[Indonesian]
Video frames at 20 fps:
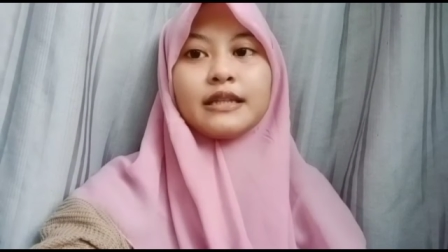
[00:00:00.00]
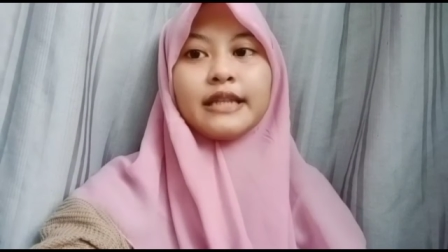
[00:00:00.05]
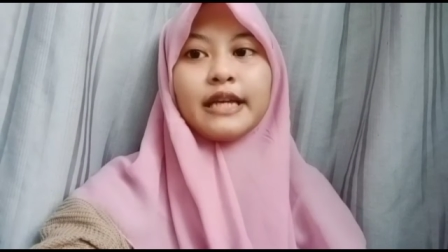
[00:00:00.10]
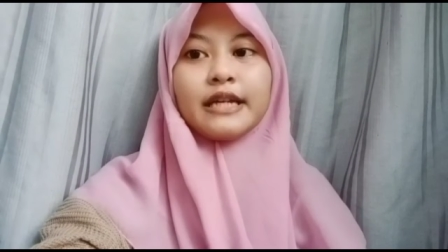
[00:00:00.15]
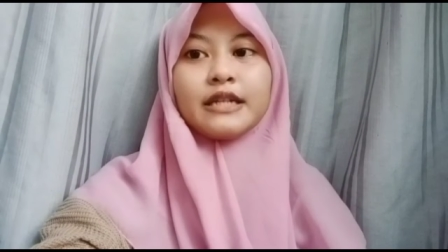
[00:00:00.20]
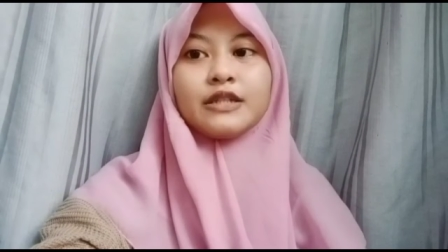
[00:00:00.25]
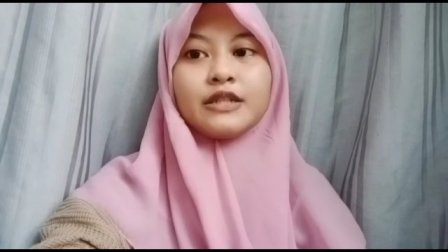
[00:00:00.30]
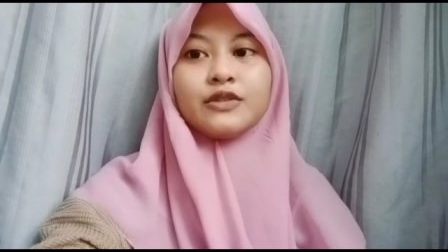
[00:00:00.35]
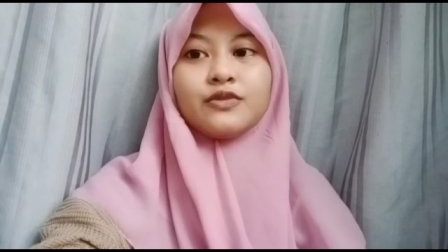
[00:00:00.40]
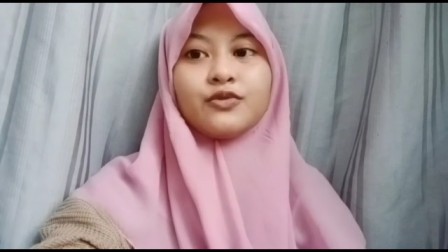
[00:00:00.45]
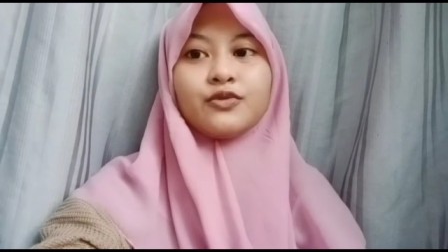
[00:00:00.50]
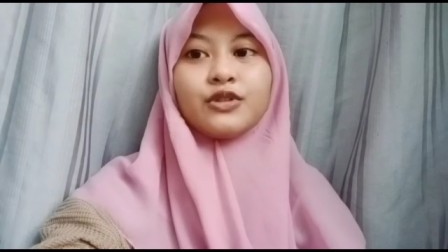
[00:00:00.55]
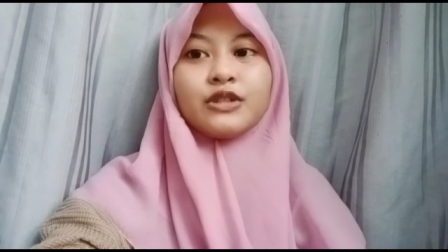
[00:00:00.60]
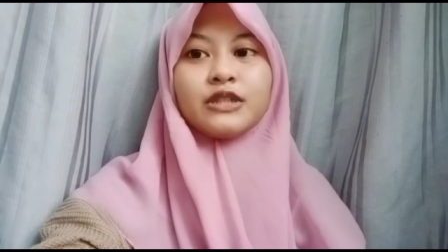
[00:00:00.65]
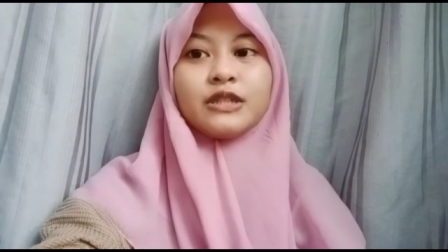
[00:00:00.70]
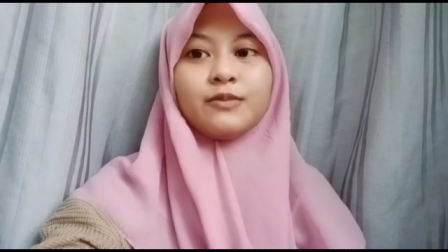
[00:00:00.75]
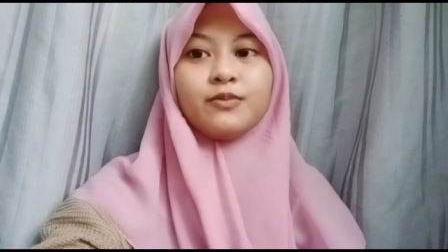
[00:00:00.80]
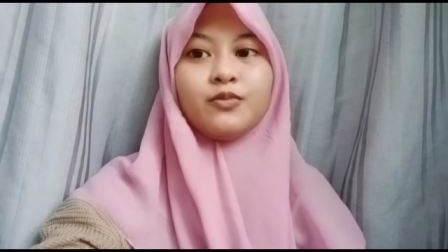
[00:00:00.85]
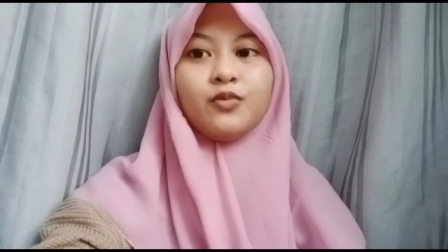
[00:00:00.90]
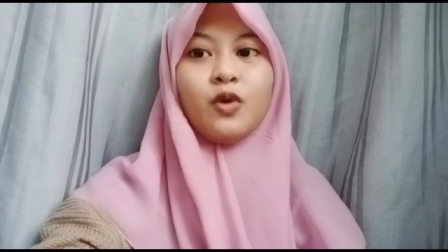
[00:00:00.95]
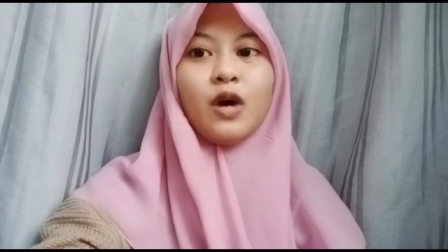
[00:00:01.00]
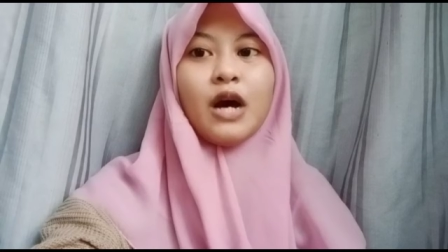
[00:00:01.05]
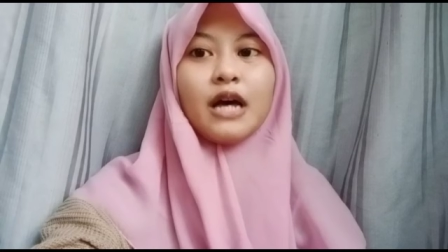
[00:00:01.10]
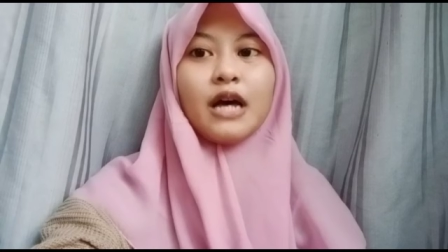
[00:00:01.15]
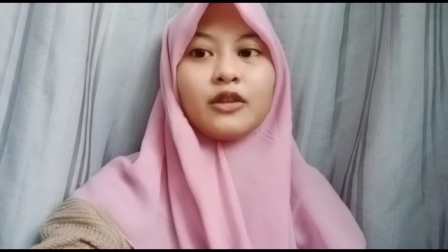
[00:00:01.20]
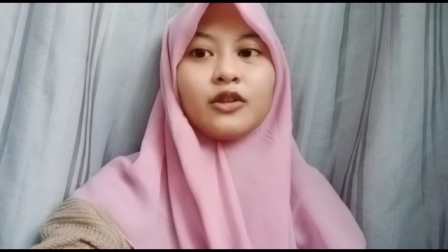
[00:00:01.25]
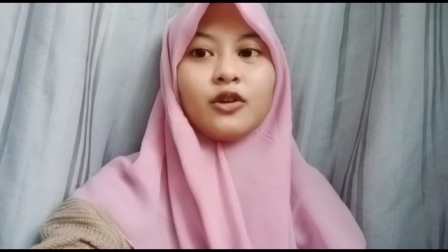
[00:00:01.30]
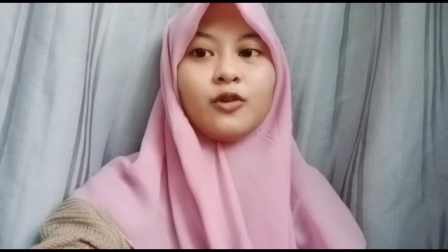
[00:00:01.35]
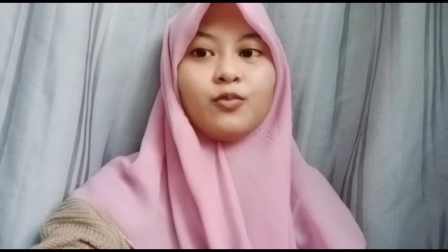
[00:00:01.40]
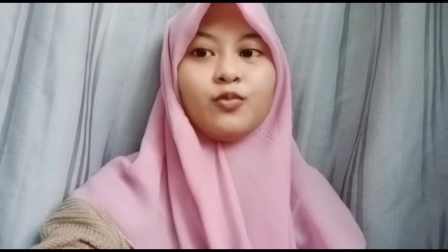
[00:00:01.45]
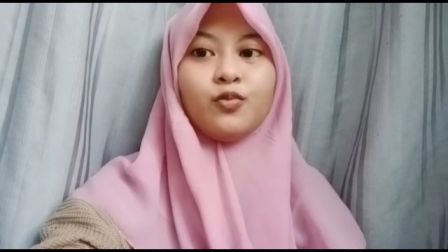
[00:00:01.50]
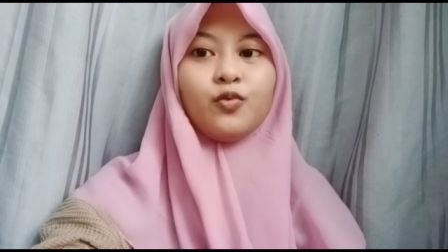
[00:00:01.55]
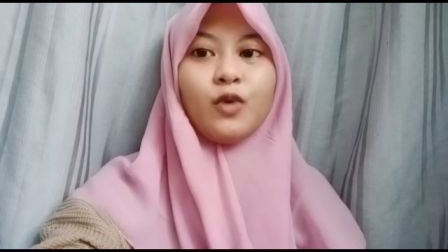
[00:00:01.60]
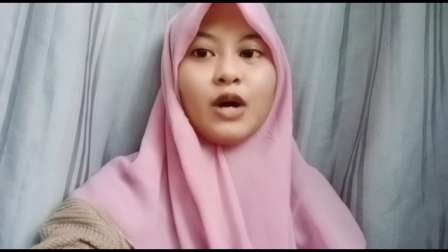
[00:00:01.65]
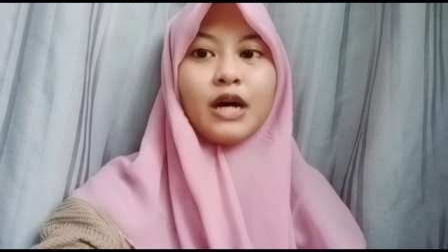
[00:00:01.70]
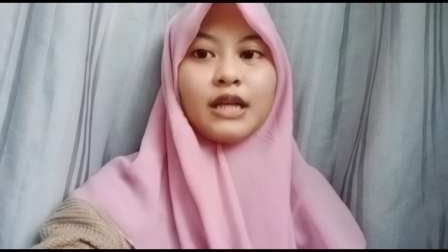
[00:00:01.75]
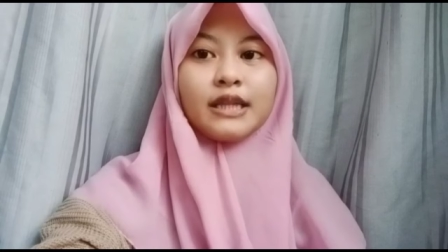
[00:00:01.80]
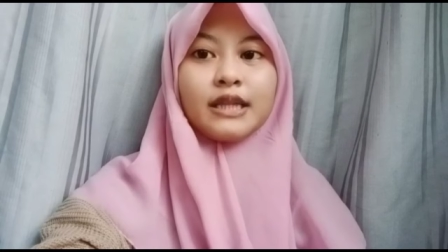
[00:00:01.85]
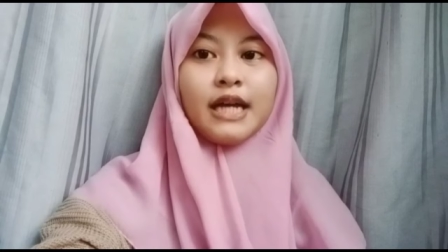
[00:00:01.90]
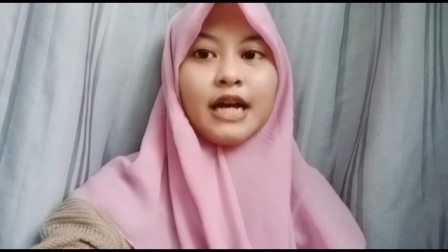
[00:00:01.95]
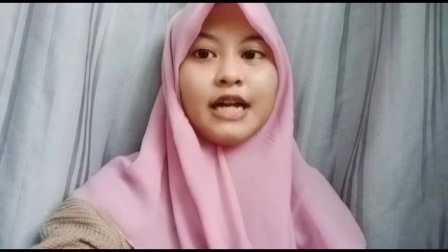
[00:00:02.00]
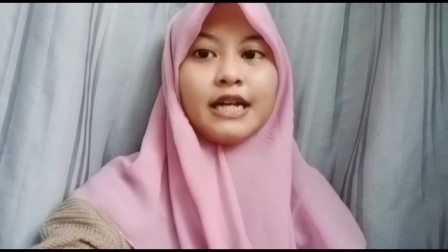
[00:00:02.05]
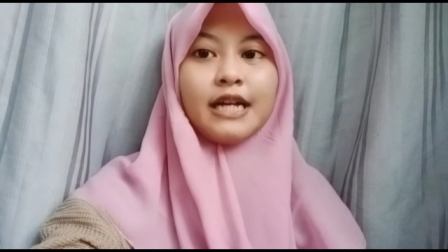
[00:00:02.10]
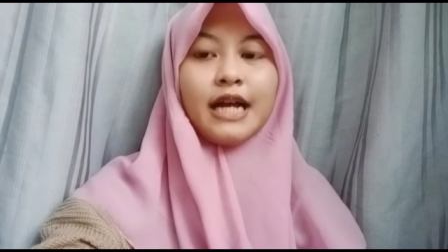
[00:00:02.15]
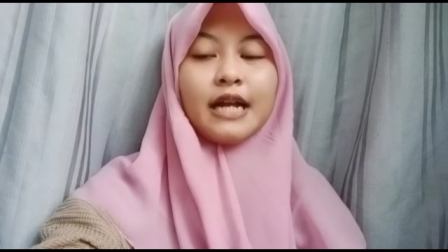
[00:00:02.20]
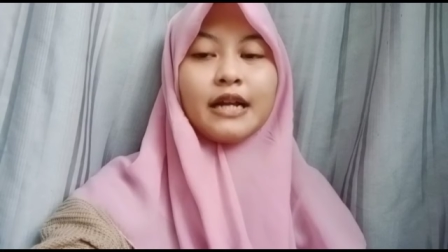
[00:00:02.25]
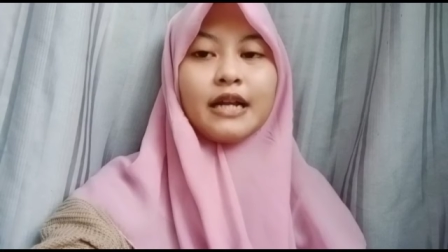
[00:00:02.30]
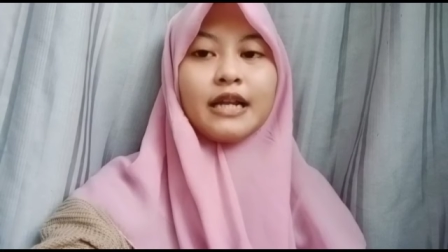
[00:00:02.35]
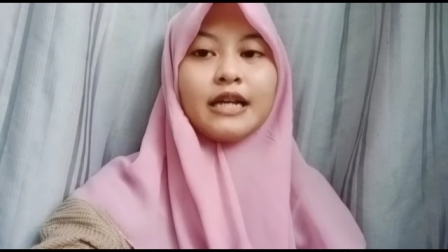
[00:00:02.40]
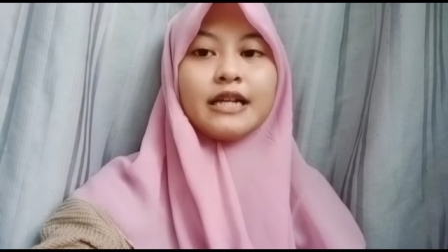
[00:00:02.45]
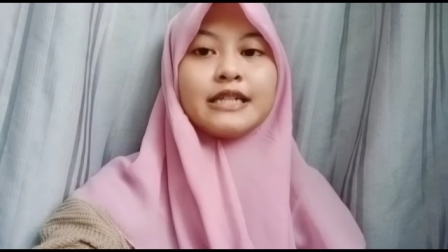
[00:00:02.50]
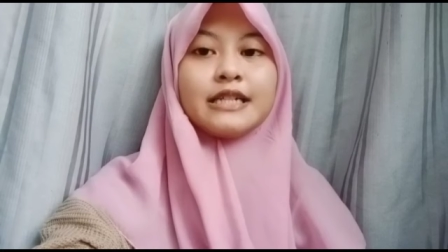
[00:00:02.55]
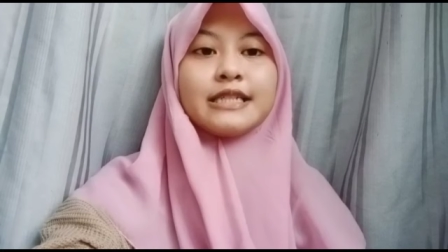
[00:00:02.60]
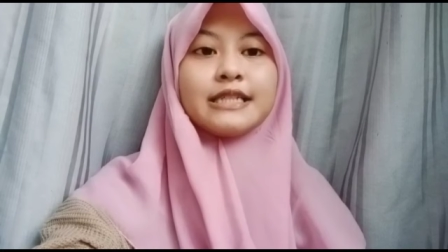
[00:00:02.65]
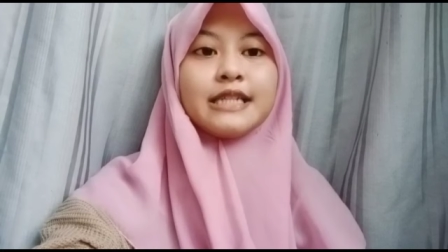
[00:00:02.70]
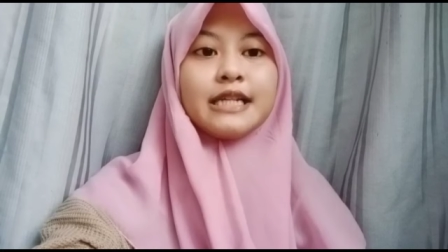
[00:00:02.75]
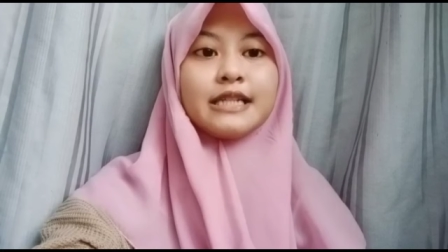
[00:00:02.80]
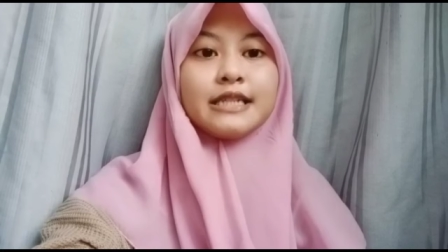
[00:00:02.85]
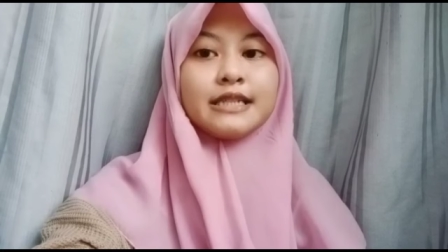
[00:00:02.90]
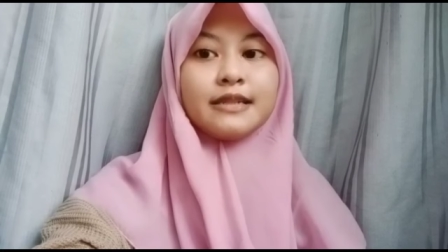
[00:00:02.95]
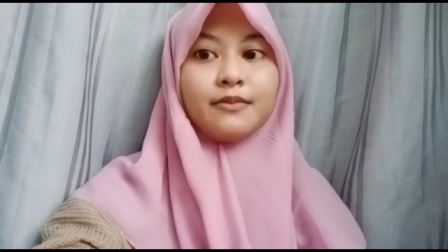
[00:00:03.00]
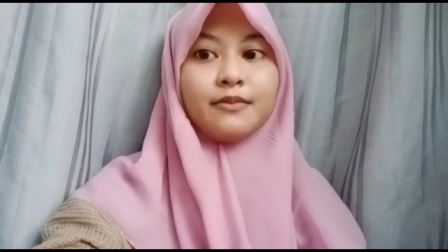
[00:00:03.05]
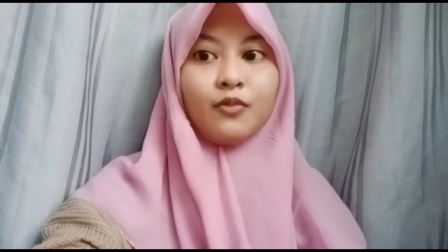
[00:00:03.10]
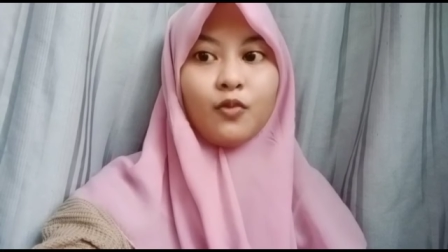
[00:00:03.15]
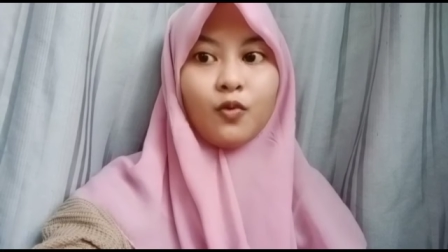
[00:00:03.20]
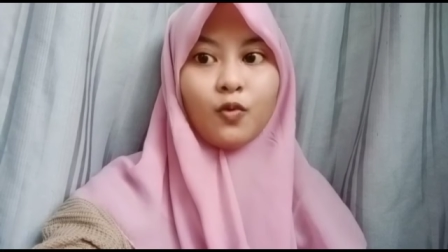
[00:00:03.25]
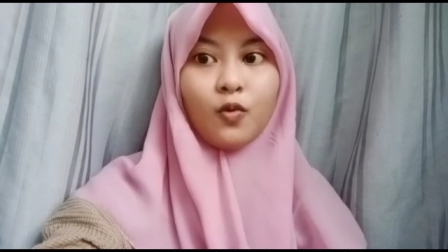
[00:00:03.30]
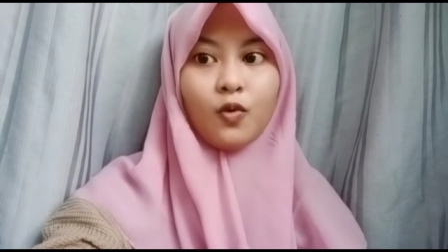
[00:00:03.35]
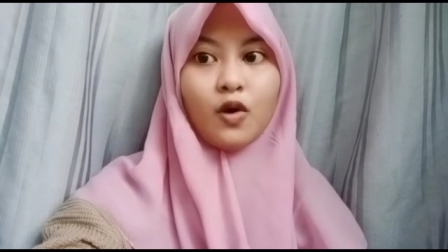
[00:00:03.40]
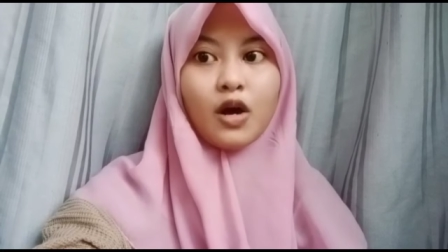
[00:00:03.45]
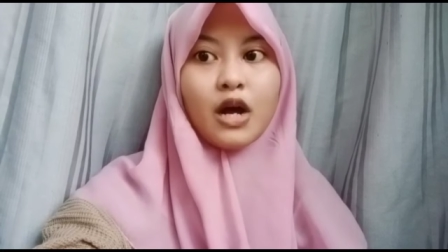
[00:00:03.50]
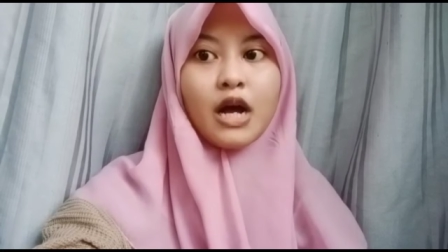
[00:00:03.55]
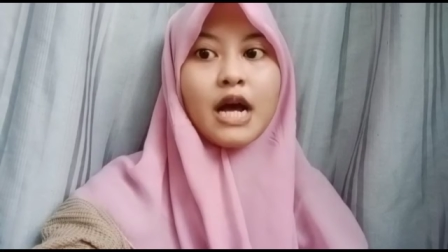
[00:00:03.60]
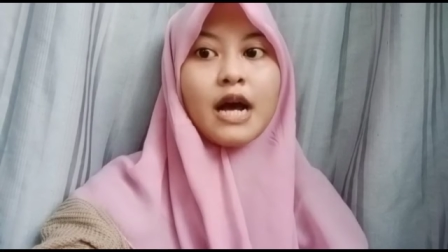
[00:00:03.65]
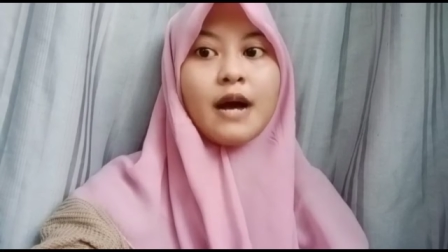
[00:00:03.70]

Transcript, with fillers: Tekstur semu atau buatan adalah kesan semu